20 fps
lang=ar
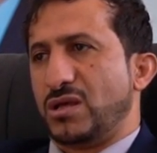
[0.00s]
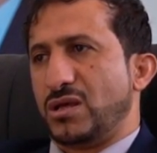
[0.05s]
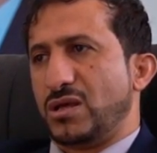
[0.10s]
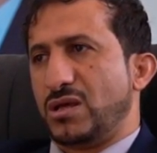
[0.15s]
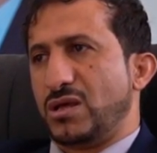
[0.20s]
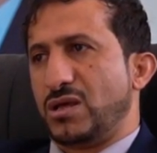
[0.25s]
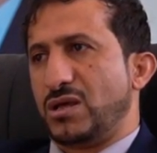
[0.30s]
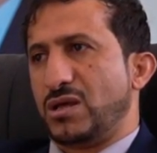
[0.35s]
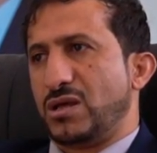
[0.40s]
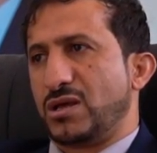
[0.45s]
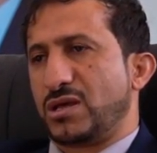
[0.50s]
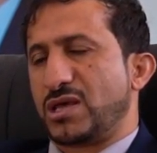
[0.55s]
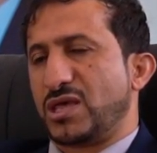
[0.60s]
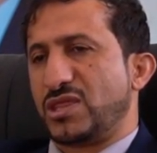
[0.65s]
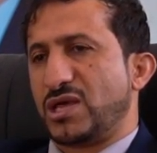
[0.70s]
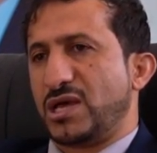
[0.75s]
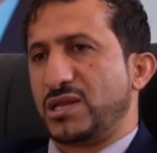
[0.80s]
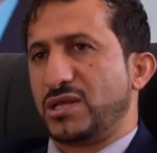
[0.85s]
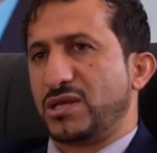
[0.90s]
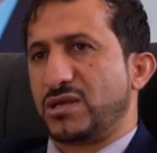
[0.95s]
آه،
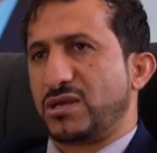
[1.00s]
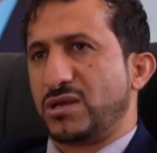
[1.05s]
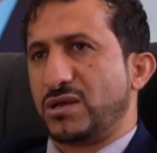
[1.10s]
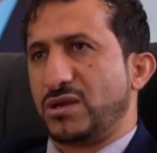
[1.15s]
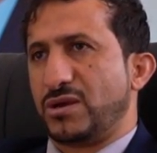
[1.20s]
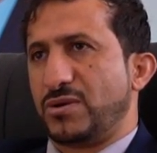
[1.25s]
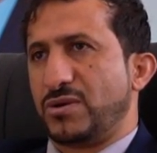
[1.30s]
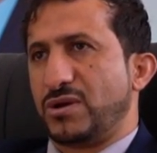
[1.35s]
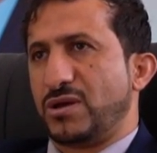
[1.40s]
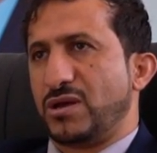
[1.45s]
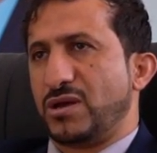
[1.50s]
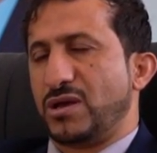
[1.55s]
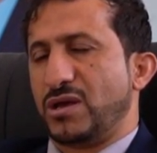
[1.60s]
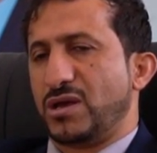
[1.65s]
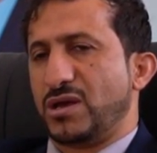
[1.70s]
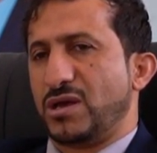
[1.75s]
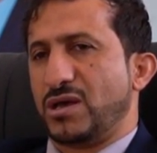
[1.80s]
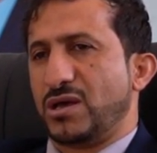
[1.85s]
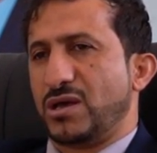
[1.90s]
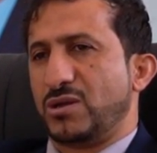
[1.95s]
كذلك
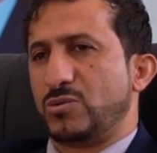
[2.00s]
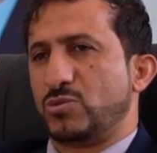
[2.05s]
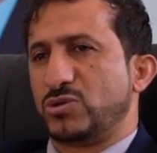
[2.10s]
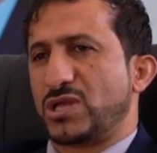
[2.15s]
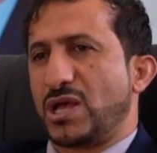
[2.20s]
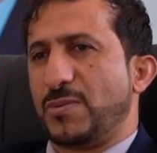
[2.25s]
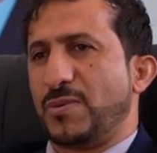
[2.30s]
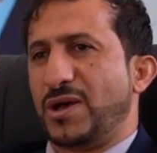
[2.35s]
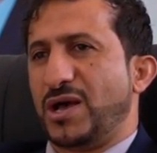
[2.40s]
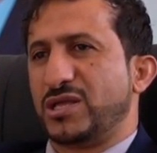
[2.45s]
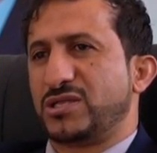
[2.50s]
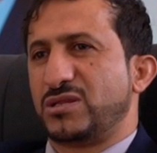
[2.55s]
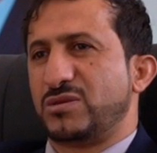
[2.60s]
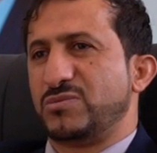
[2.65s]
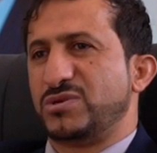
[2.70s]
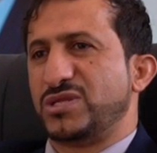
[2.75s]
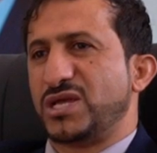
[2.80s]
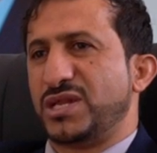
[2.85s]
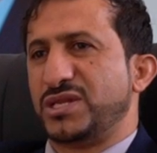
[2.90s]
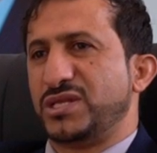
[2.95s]
آه، المتابعات
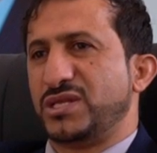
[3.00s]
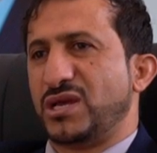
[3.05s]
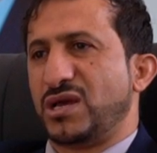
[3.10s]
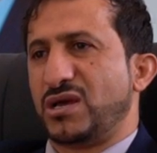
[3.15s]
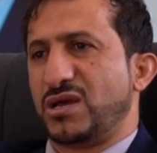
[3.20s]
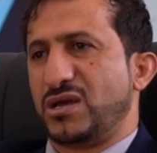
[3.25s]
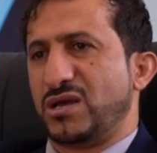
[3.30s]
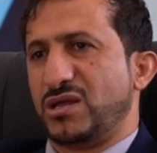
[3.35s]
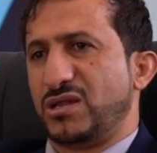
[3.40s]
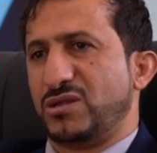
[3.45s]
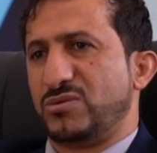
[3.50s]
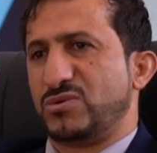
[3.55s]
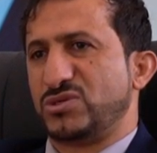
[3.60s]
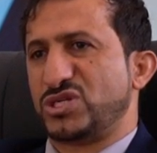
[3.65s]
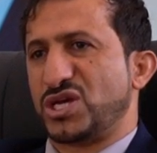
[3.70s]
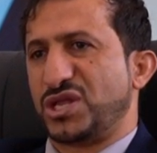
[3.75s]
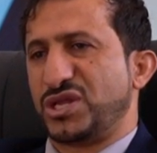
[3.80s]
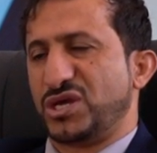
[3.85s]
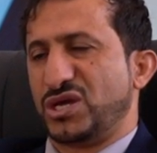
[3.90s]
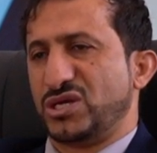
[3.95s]
الميدانية
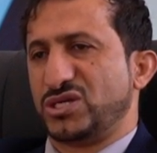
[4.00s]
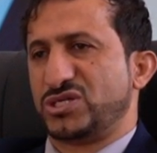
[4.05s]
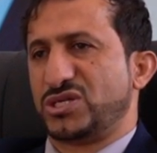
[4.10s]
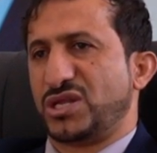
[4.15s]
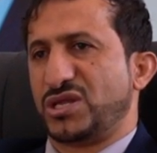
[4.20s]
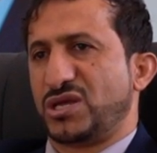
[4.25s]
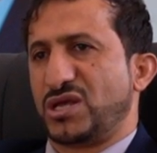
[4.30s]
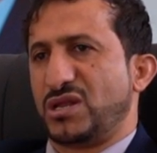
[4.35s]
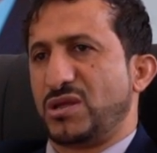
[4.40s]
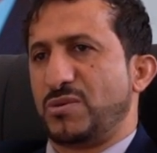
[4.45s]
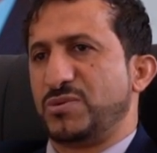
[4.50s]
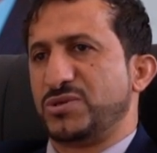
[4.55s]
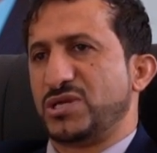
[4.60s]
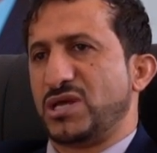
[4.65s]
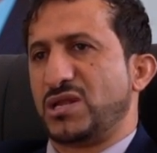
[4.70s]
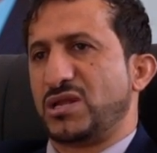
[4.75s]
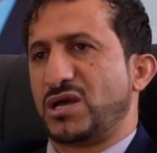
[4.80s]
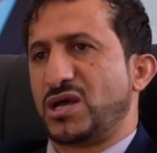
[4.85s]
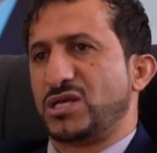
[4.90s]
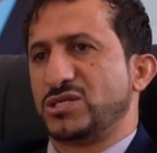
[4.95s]
لمشاريع الشركة
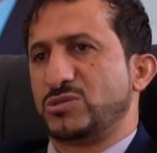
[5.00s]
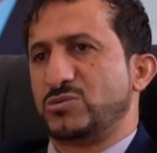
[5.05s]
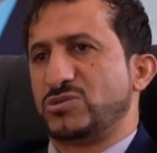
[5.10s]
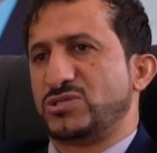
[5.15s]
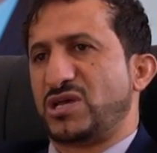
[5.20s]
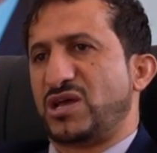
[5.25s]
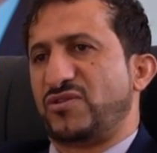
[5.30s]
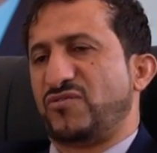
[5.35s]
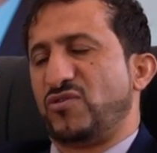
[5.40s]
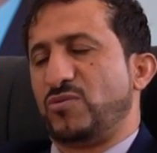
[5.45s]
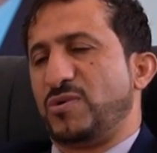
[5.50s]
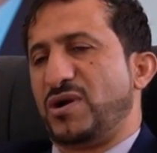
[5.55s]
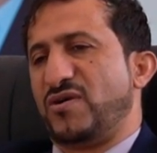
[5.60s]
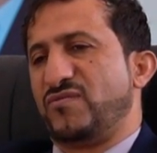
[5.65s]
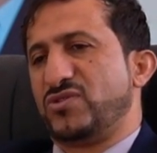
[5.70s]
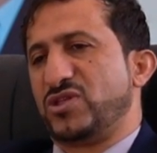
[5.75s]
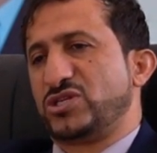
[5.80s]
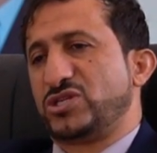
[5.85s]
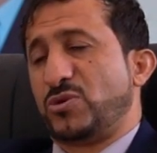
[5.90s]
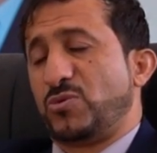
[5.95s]
اليمنية لغاز المسال في
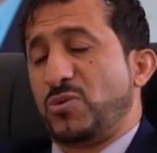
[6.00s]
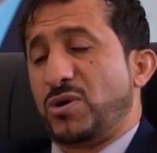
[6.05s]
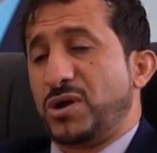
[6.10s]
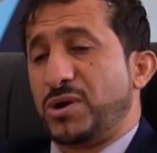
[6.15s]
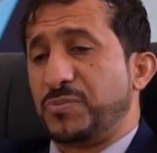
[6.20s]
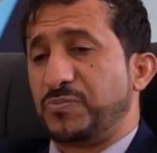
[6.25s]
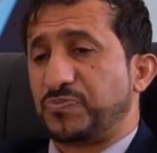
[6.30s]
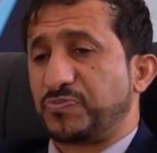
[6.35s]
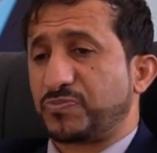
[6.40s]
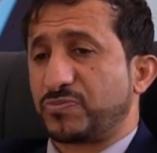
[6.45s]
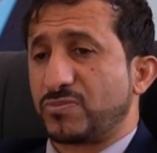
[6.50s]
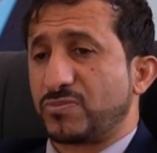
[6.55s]
محافظة شبوة